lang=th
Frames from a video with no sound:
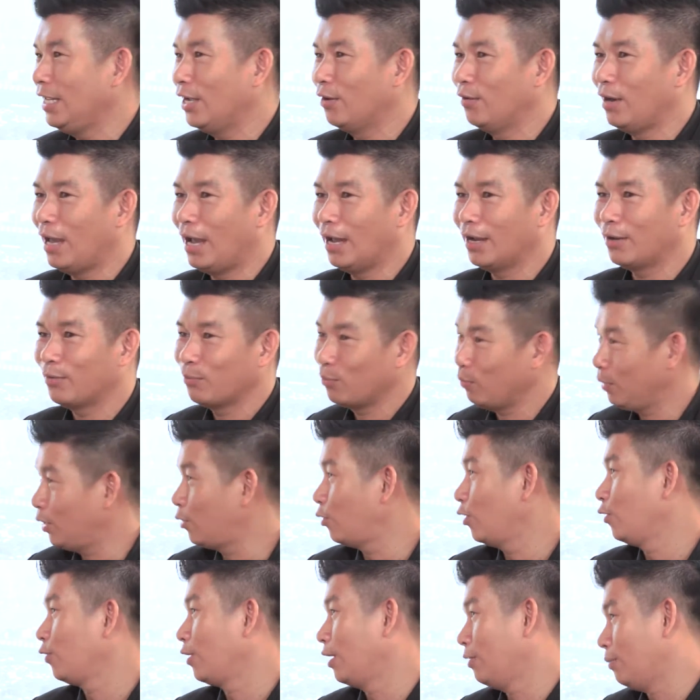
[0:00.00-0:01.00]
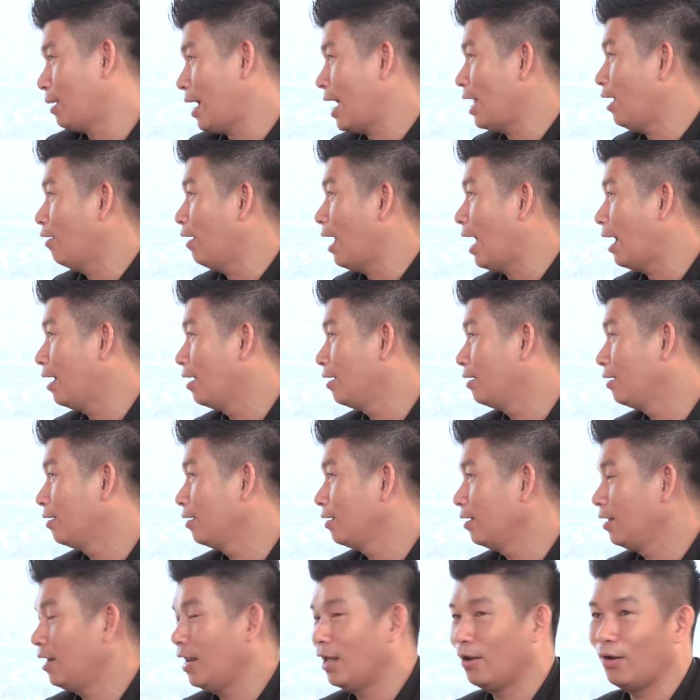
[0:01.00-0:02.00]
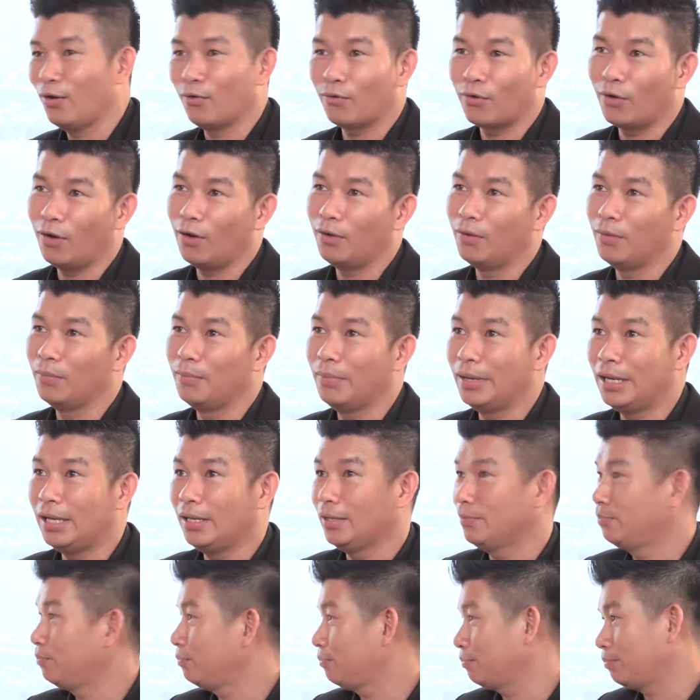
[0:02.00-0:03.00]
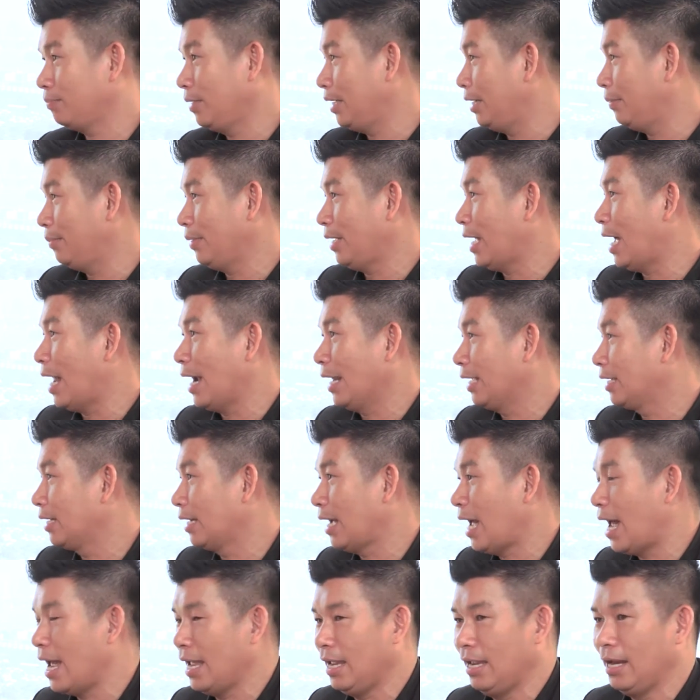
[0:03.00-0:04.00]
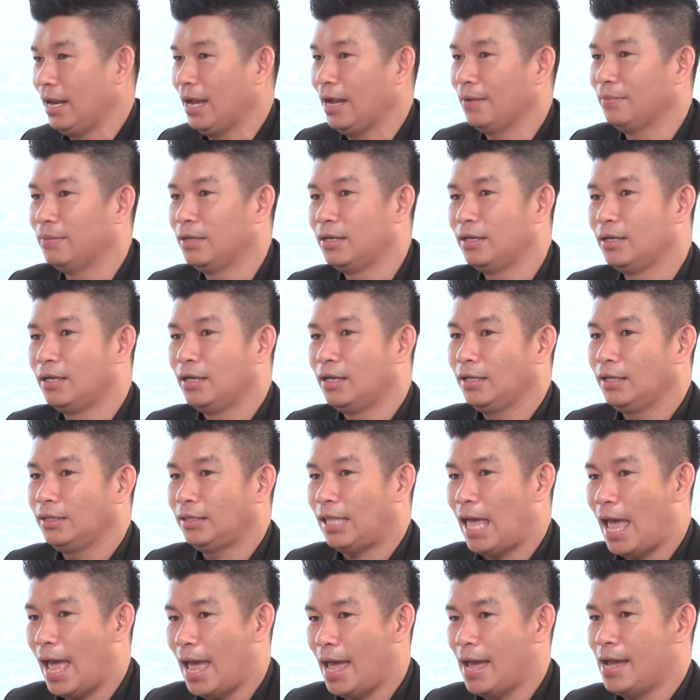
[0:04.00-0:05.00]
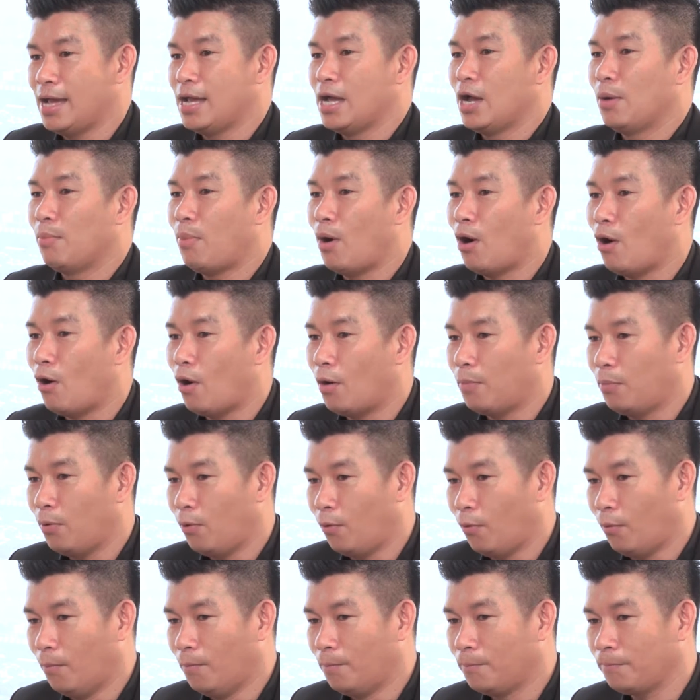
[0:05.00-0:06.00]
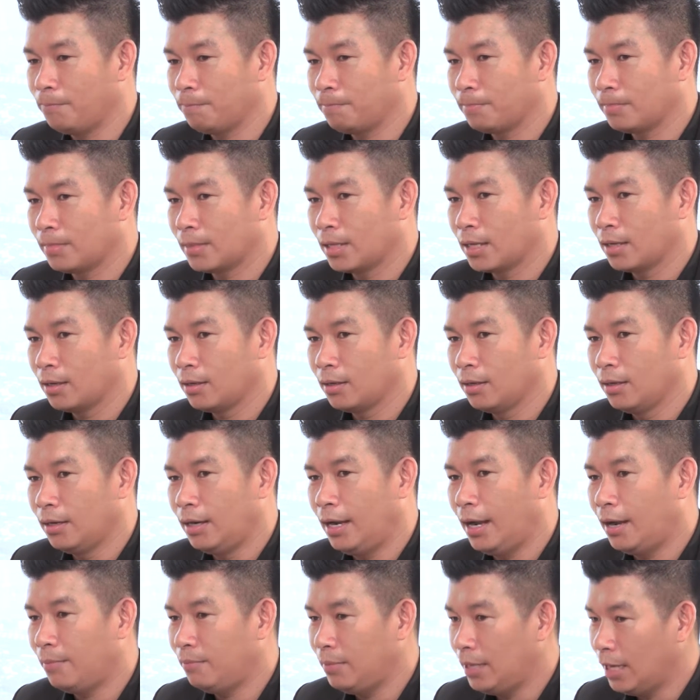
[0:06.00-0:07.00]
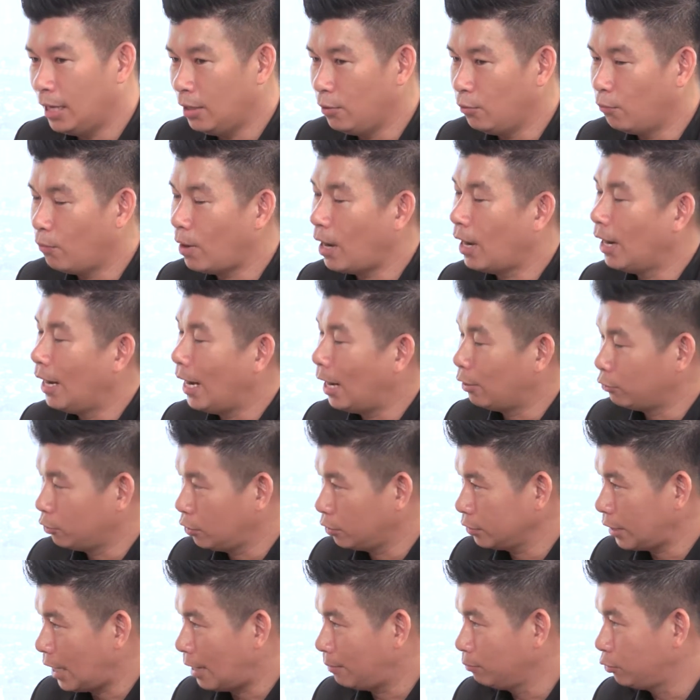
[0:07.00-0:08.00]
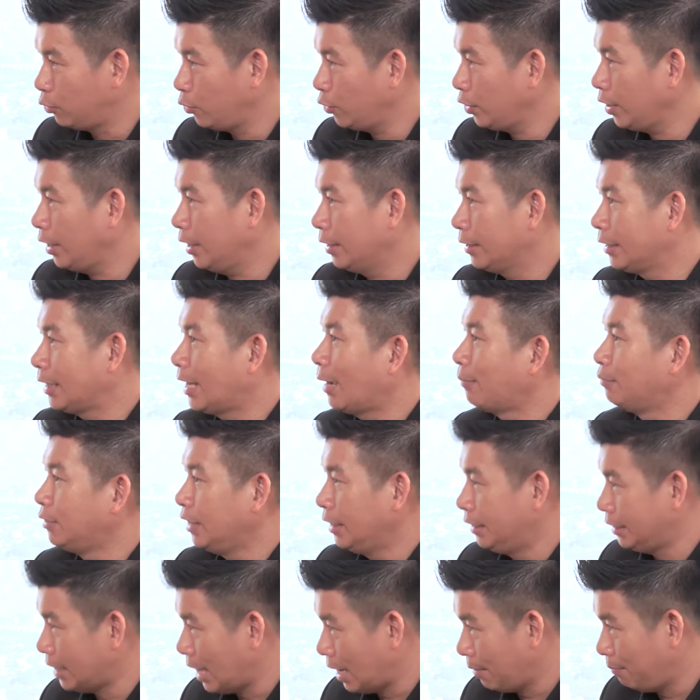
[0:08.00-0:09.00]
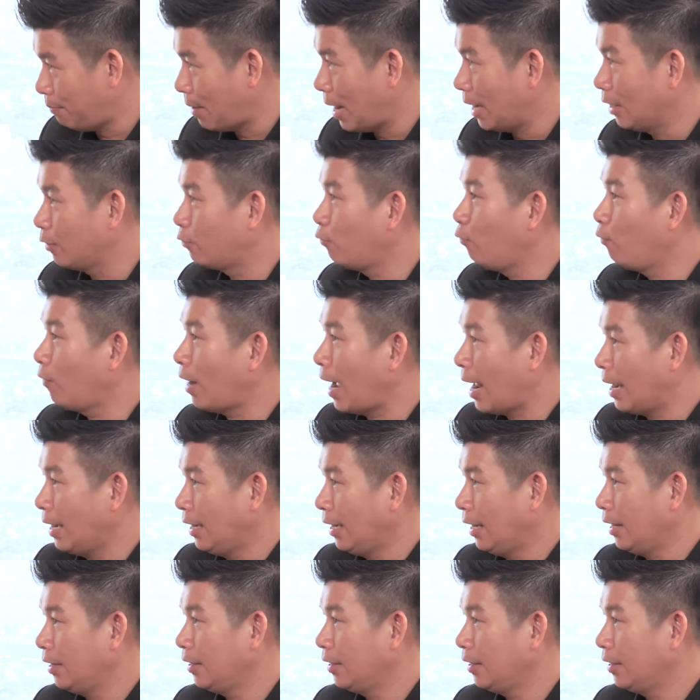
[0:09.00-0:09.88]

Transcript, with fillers: เดียวนะมีคนเอาเงินมาให้เราละแล้วเราก็ไม่ได้ไปอะไรกับใครนะครับแต่พอผมเริ่มเรียนรู้ว่าเราต้องทำธุรกิจกับจิตใจไปคู่กัน